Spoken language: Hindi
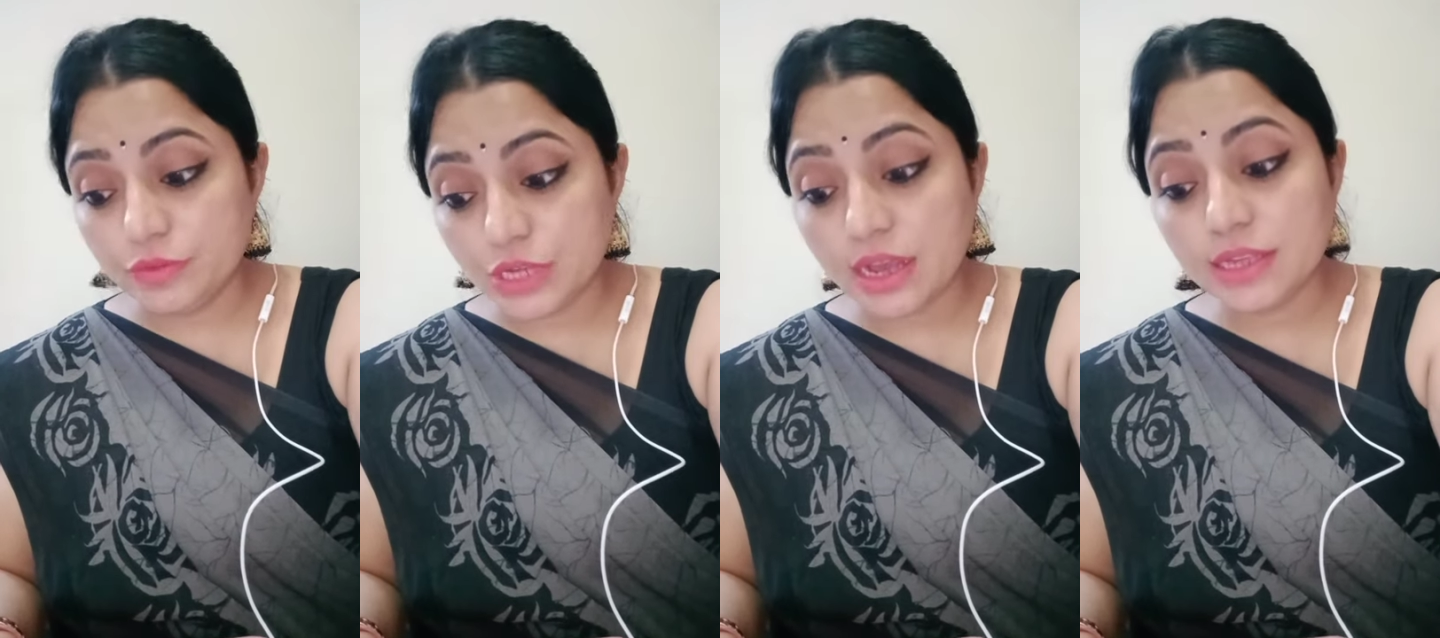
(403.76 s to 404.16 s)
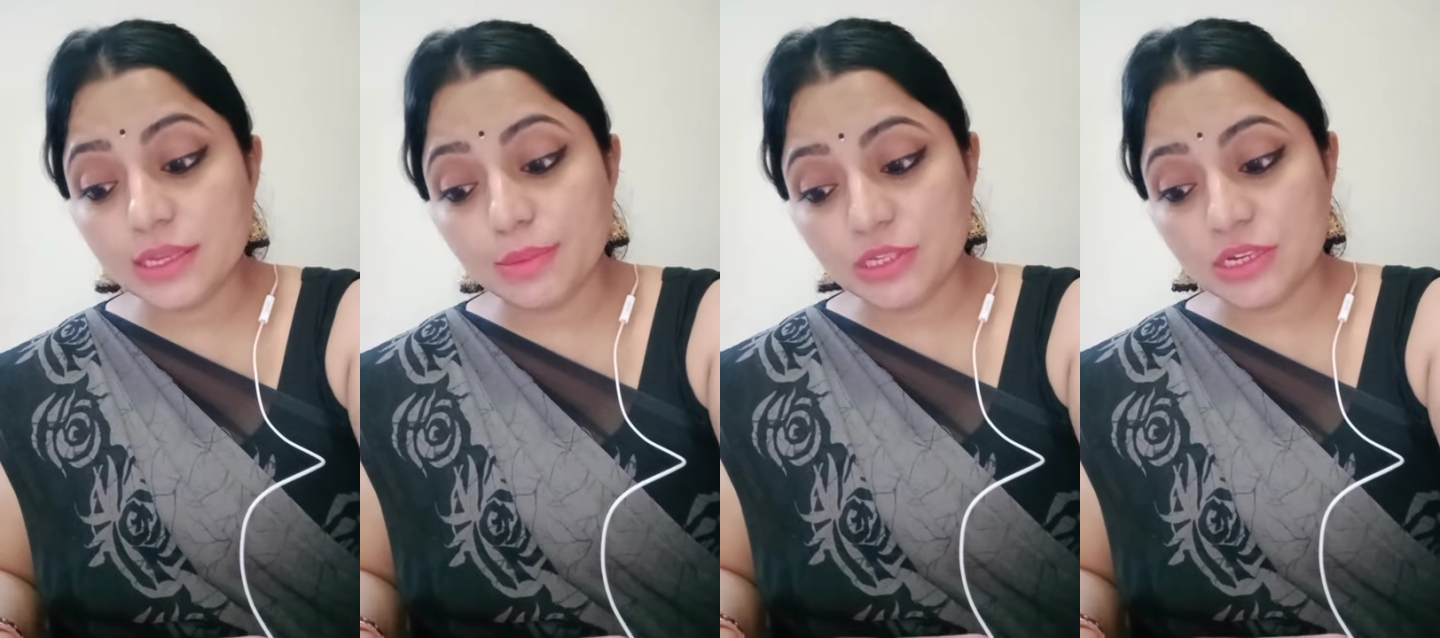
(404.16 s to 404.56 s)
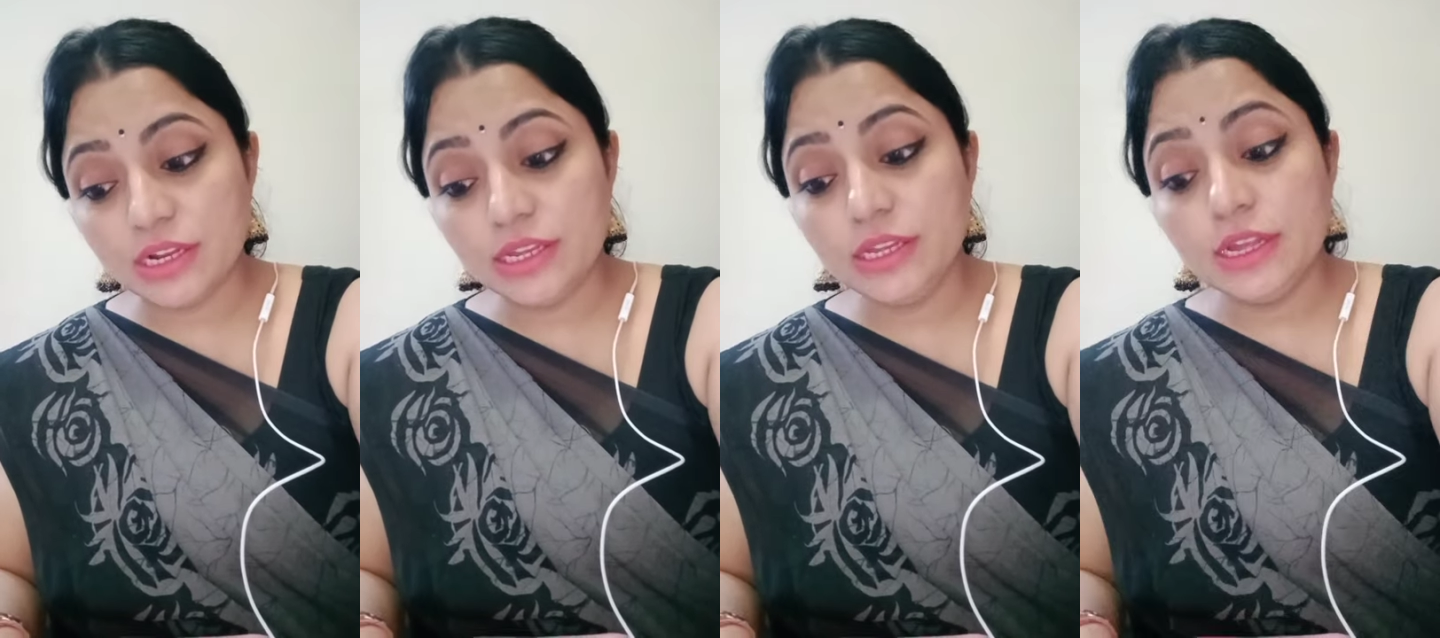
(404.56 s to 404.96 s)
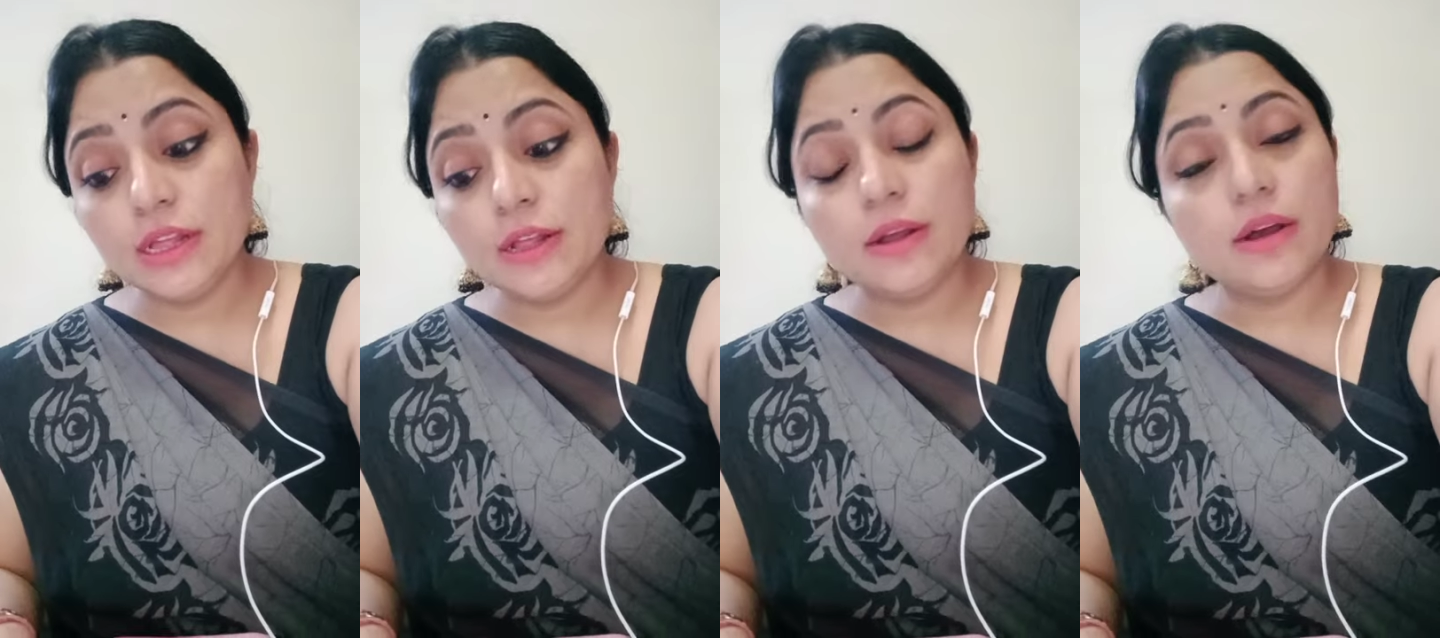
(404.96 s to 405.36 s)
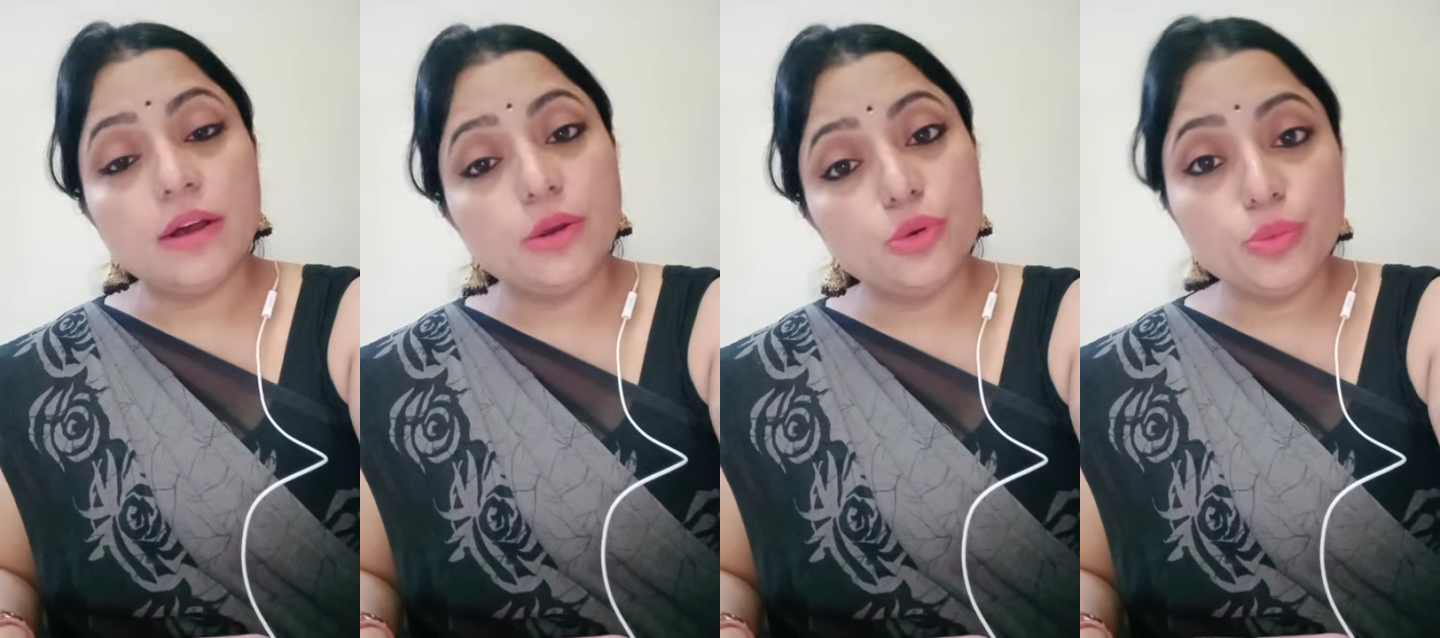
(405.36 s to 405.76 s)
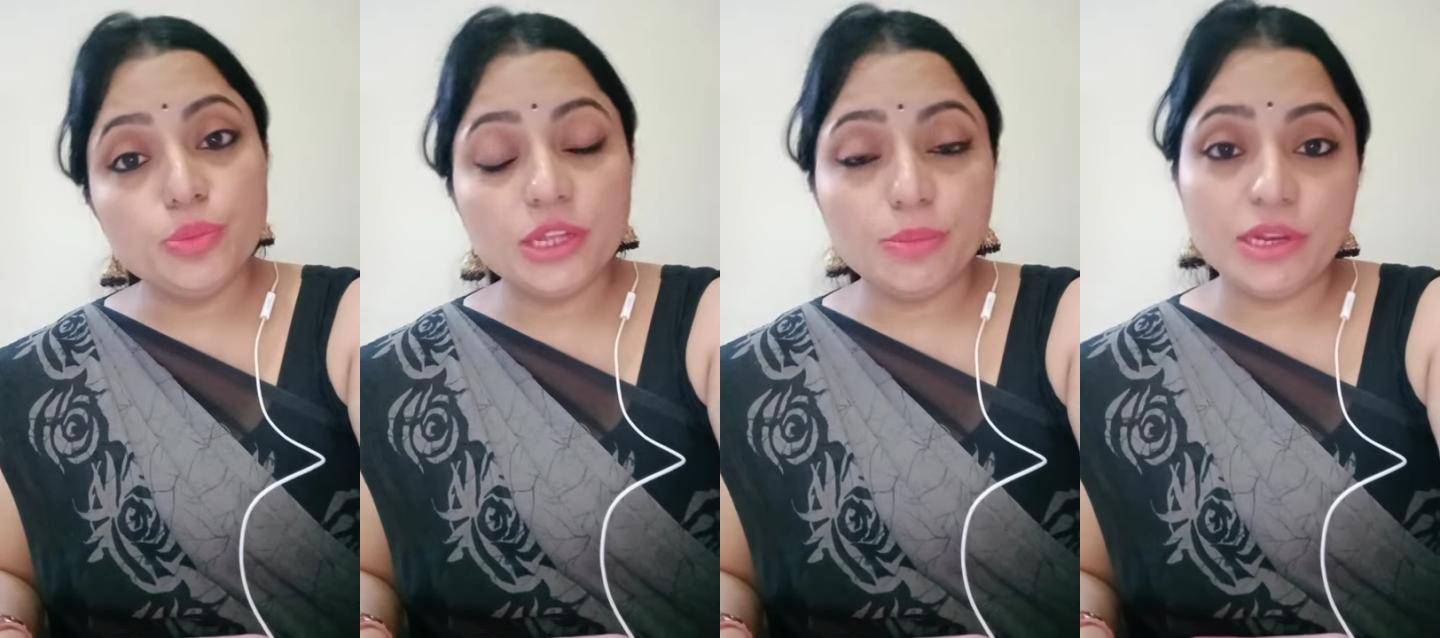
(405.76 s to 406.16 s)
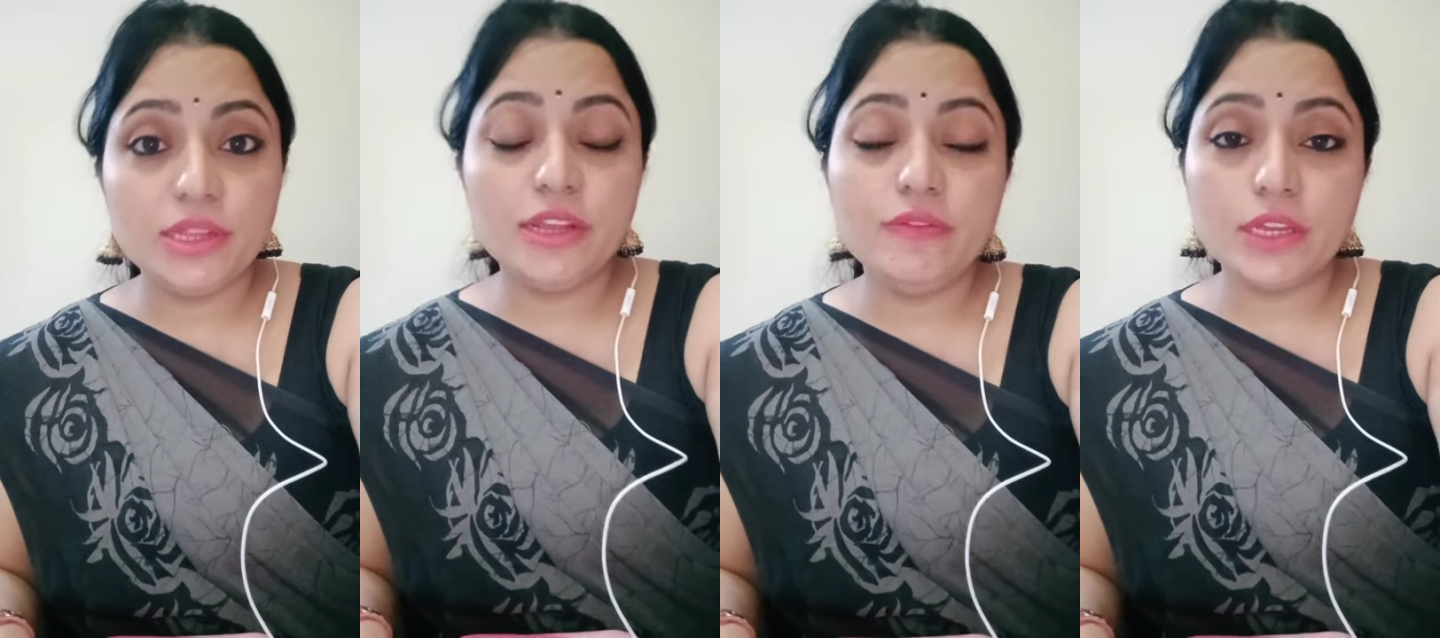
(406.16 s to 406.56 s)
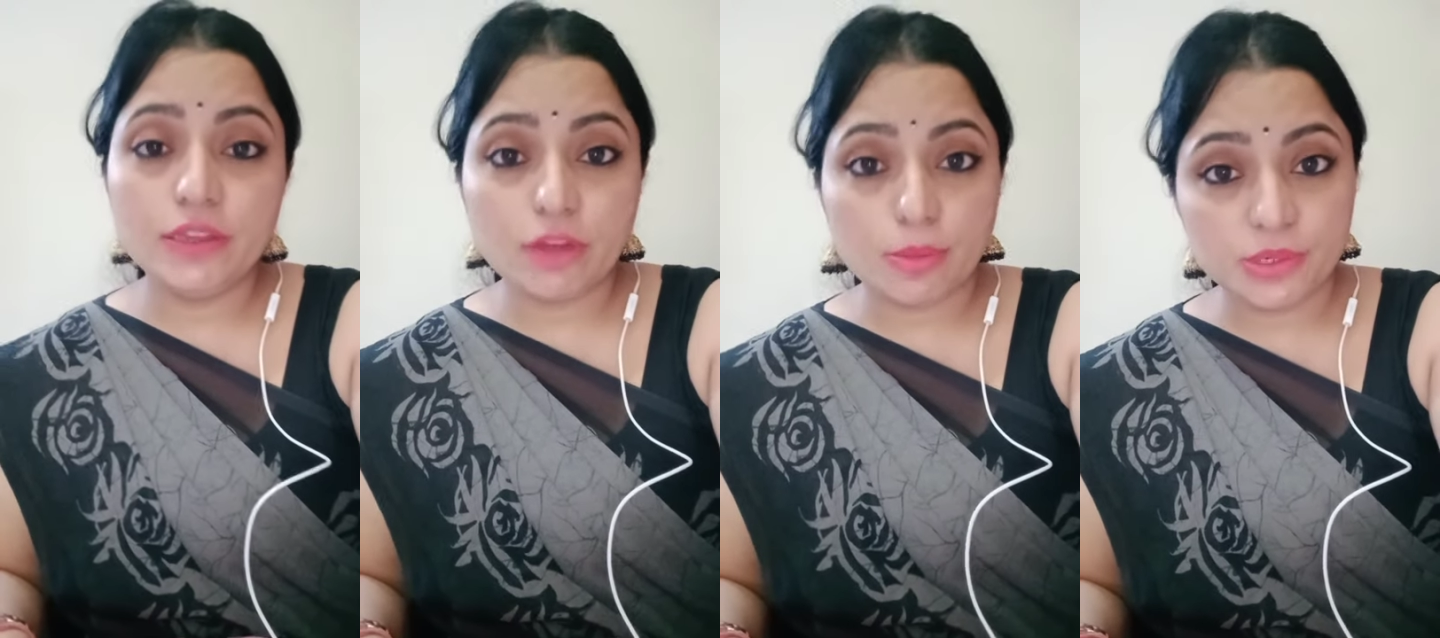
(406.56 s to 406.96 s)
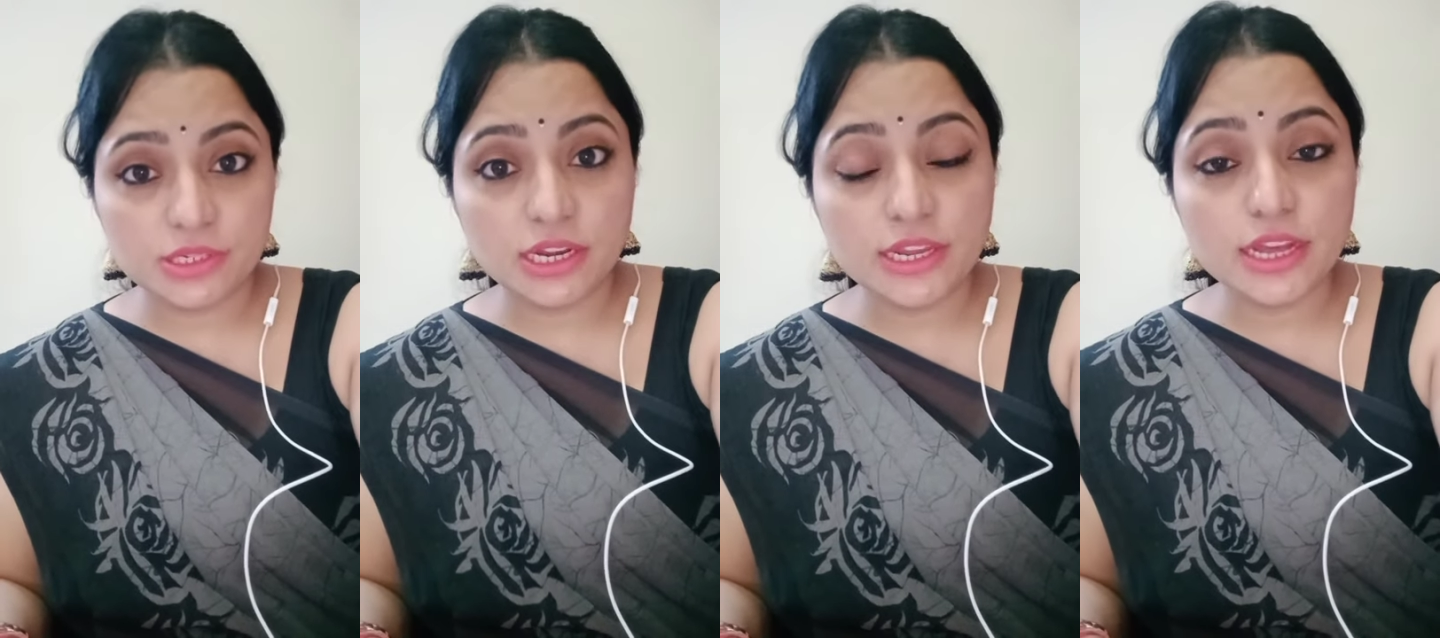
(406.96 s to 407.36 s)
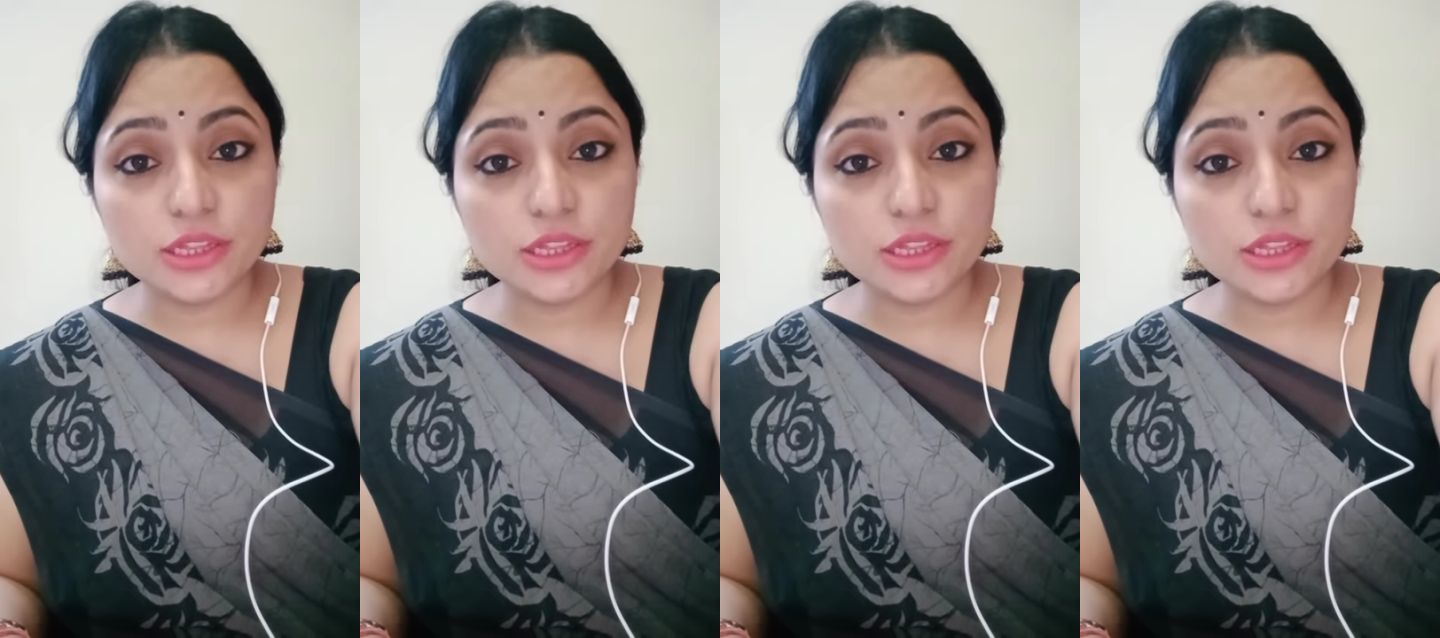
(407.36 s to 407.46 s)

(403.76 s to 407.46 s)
जहाँ से मैं चली घूमते फिरते वहीं वापस चली